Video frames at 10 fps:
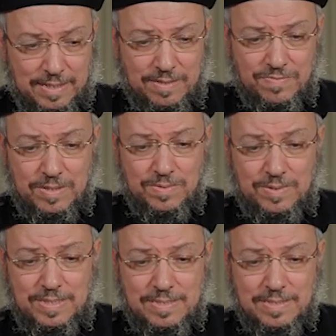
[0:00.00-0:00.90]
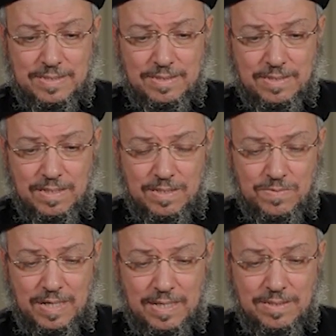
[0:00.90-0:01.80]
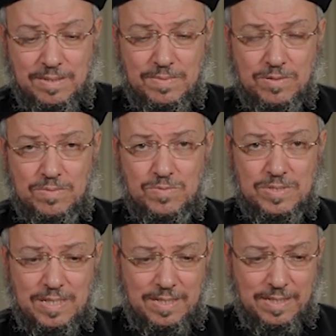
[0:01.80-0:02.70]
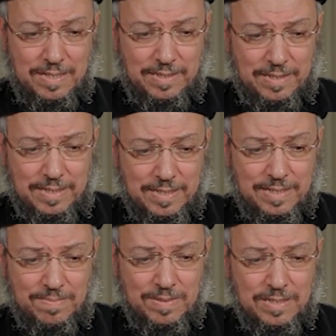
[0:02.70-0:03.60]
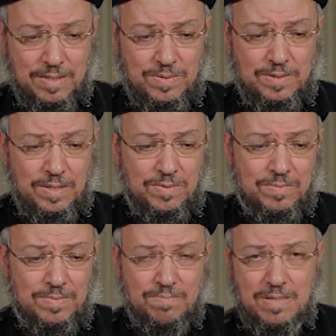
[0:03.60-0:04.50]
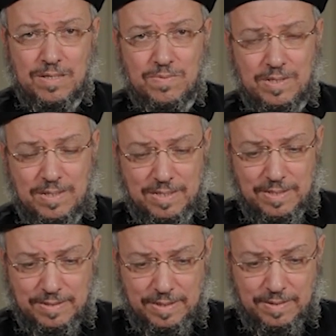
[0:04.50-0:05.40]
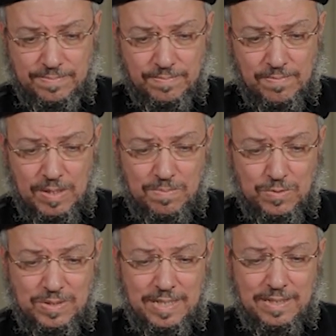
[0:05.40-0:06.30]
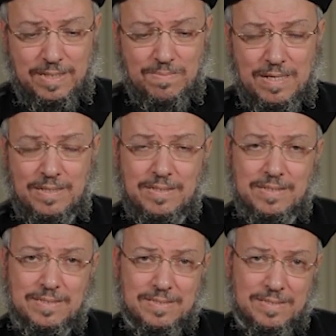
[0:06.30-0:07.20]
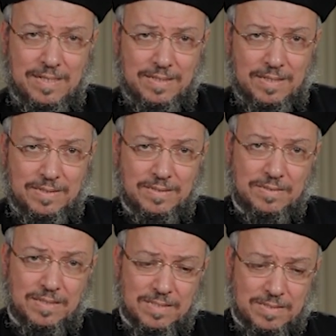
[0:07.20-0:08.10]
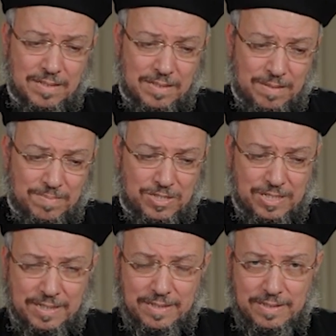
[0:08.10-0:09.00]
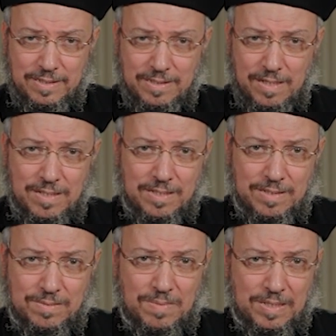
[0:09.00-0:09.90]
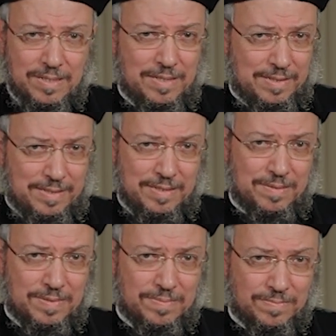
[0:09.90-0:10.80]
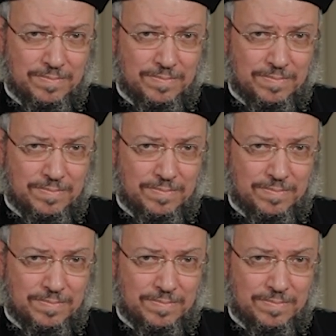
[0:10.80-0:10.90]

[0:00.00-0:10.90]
كيف يكون السر التقوي عظيما ومستحقا للإعجاب إذا كنا نؤمن بأقوال هراطقة مدعين بأن إنسانا اتصل بشكل عارض بالله الكلمة